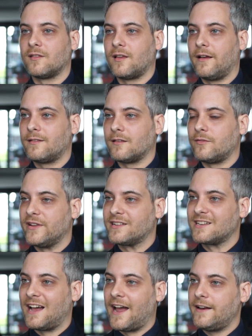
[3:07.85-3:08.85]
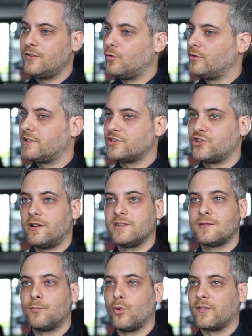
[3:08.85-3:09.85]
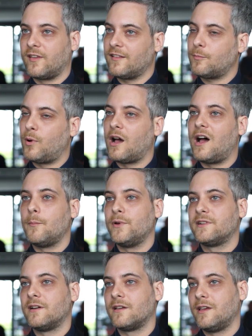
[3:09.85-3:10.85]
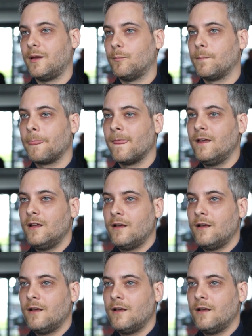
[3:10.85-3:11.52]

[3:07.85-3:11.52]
Das heißt, es wird keine unterschiedlichen Prozessparameter geben,